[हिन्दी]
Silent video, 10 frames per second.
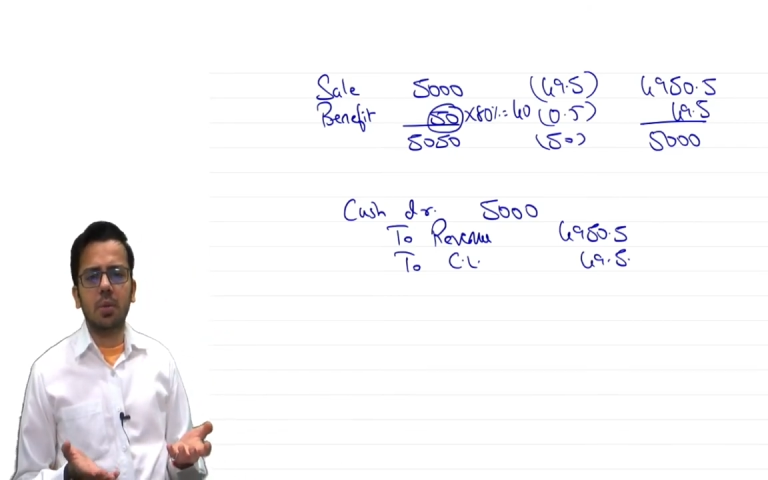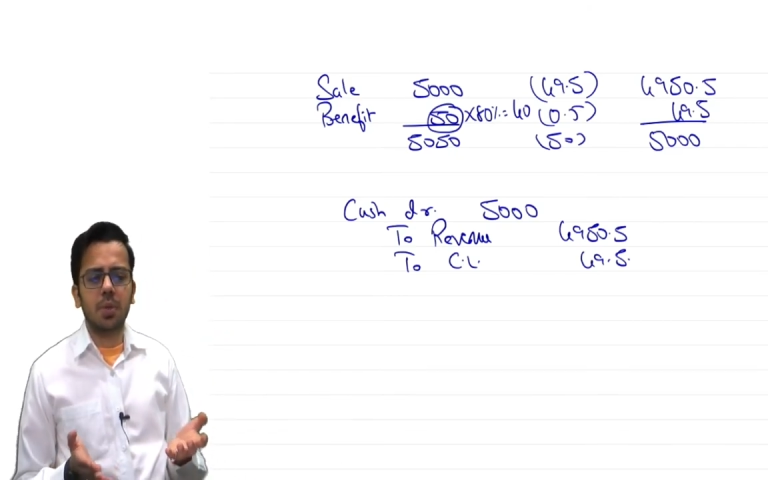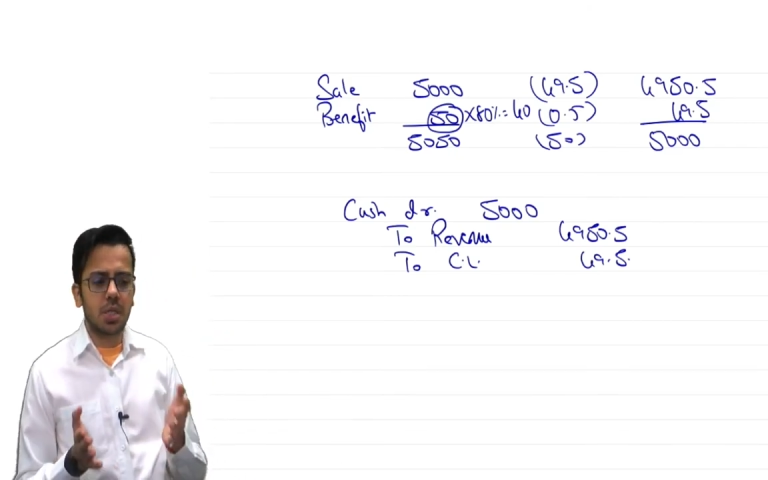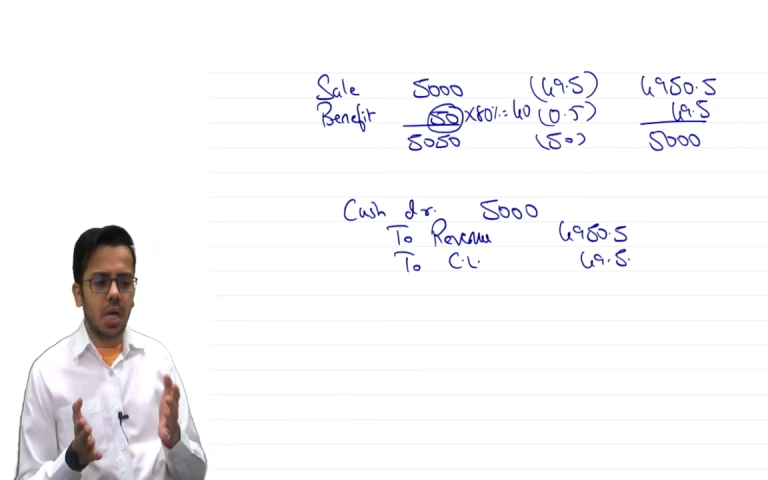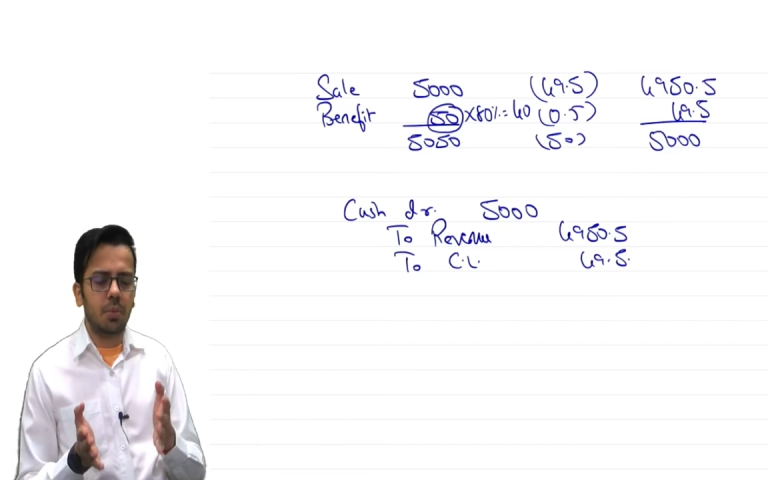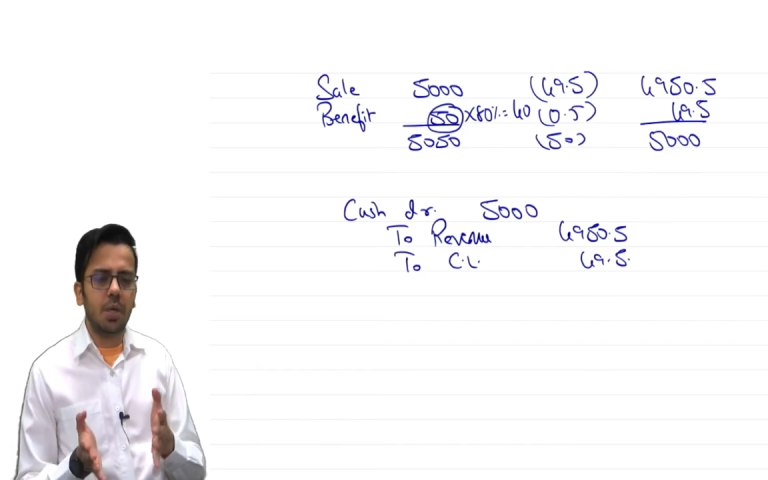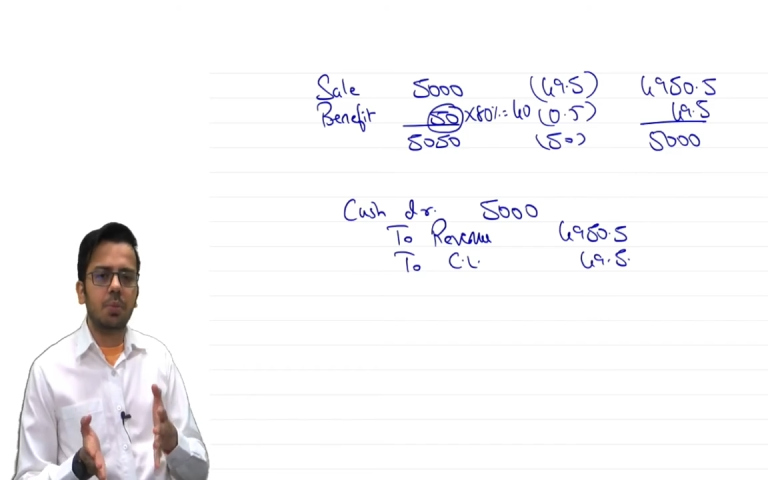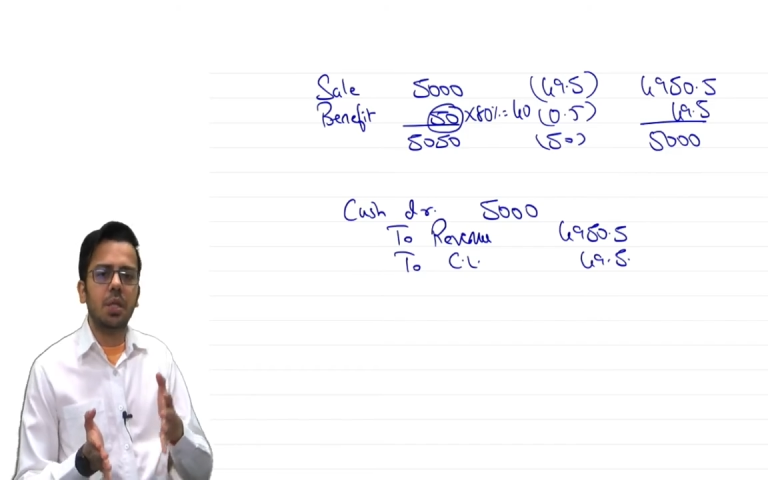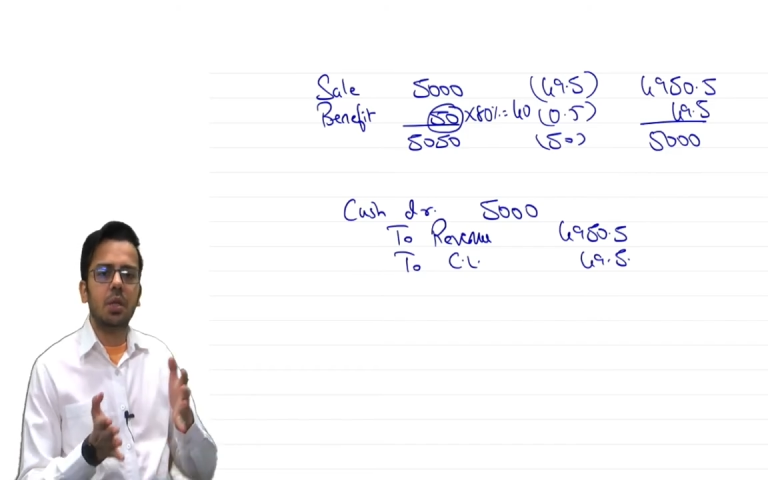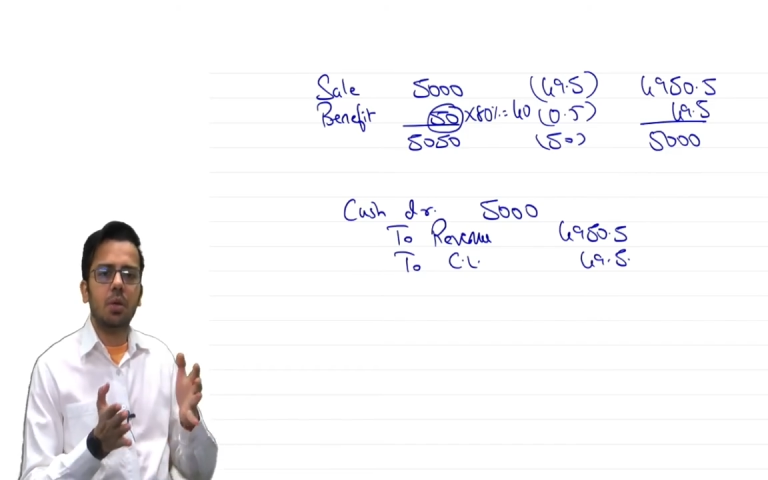कि भाई साल भर
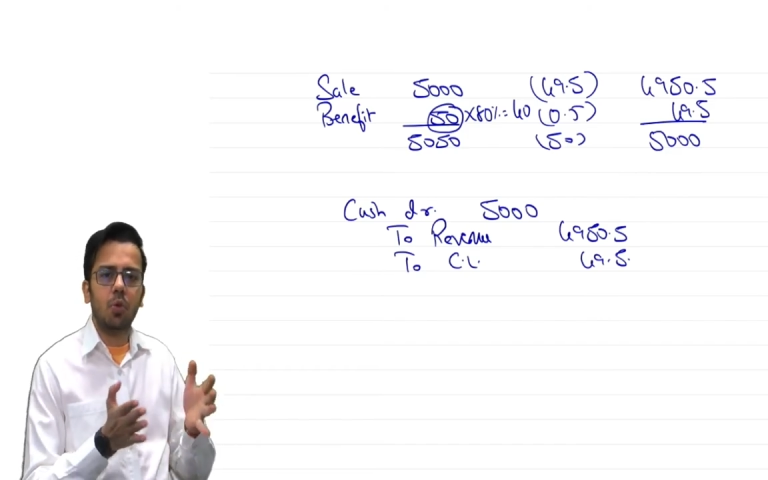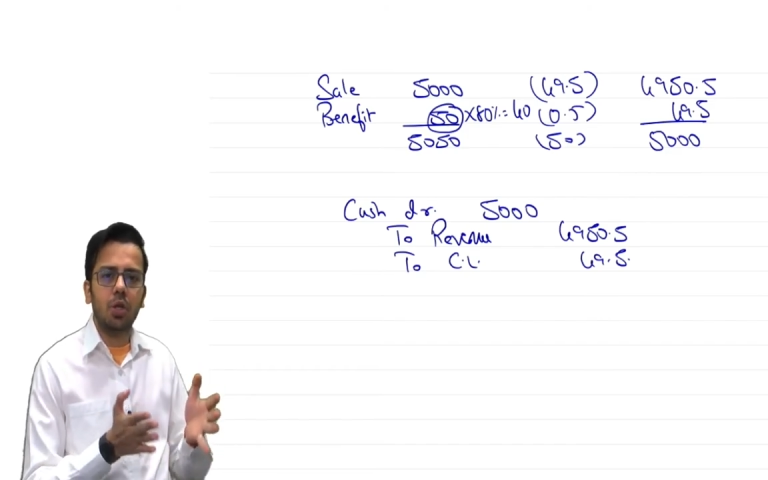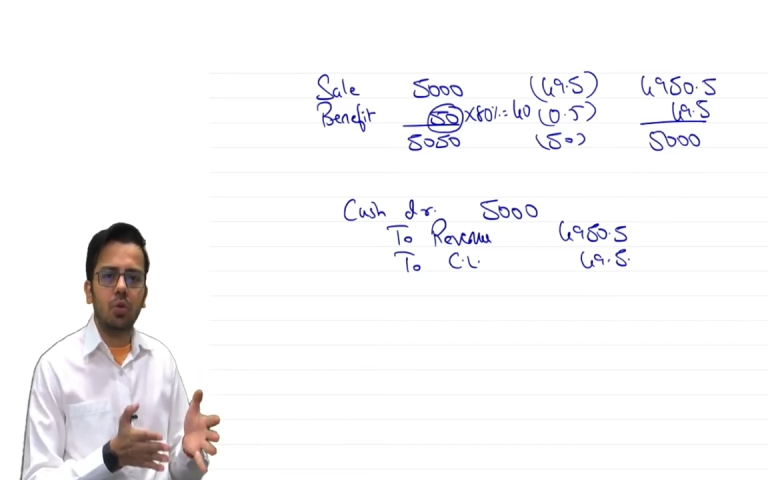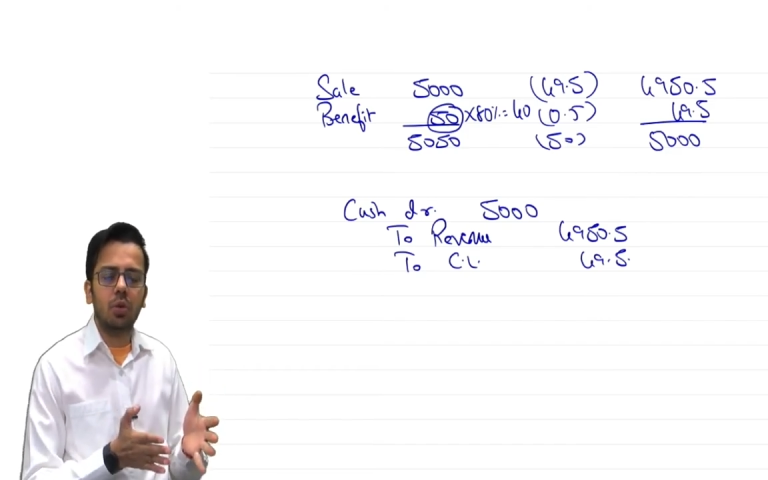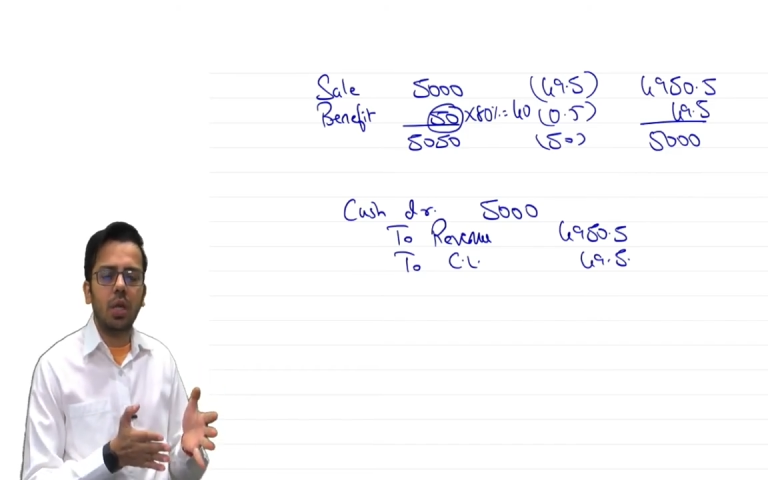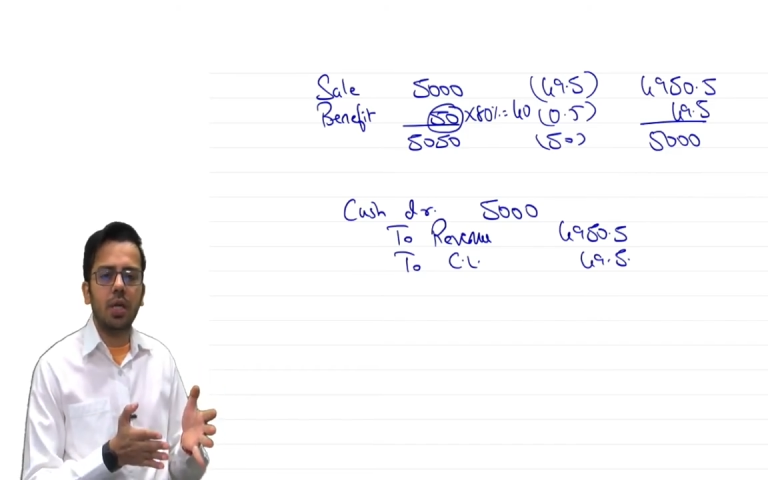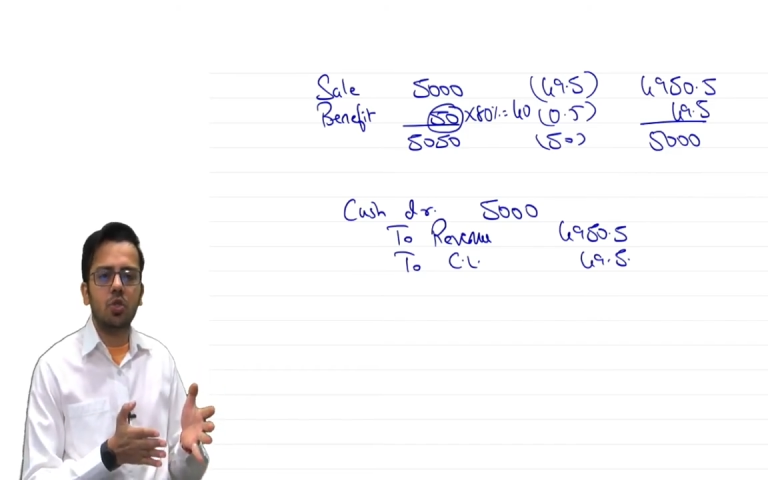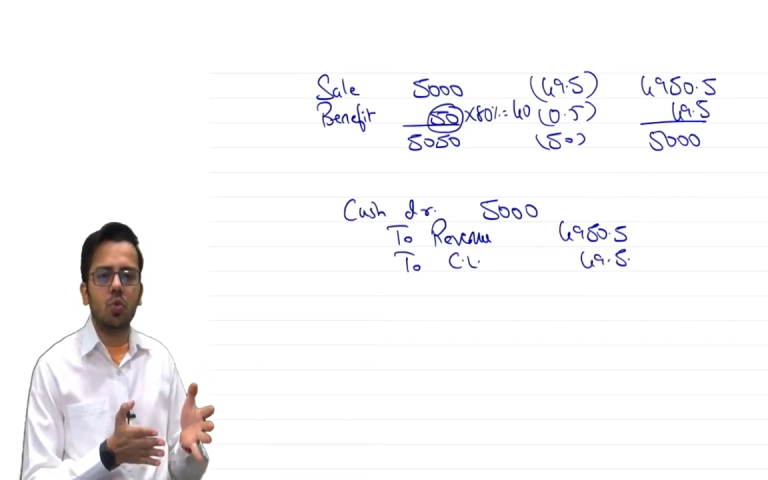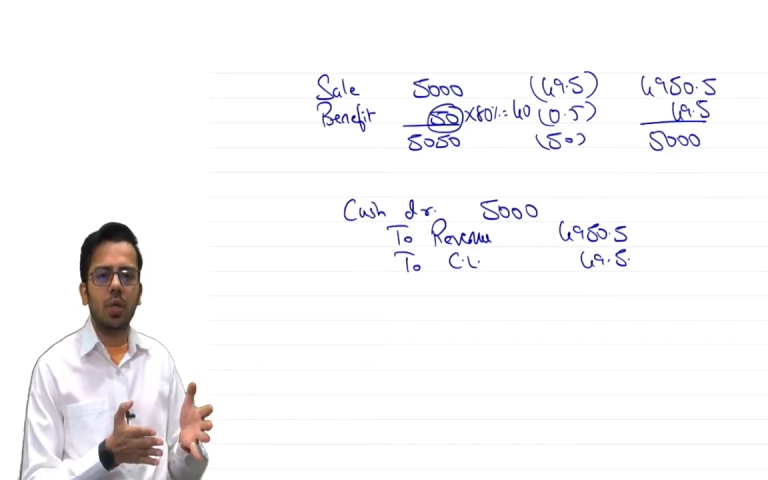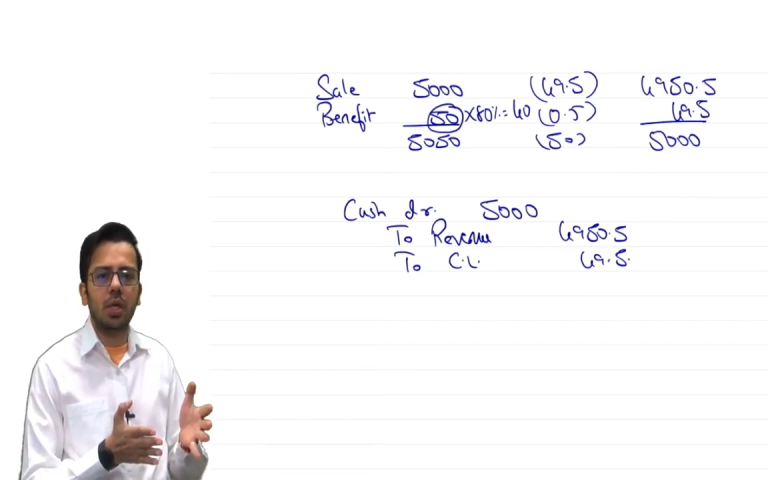में इतने पॉइंट
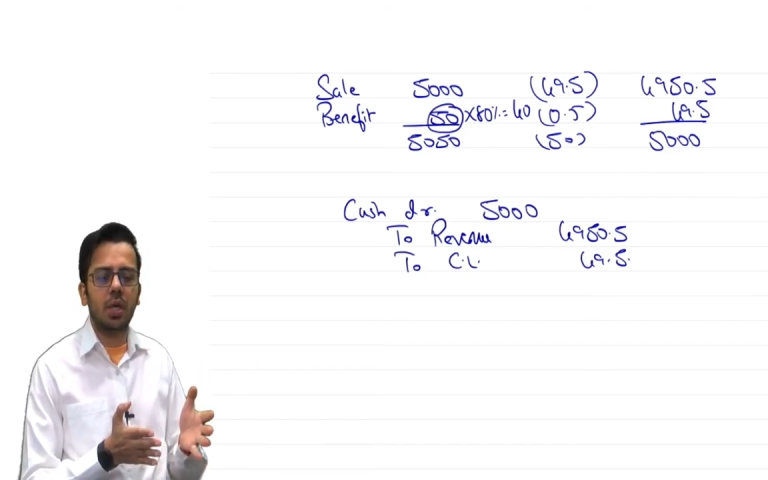यूटिलाइज हुए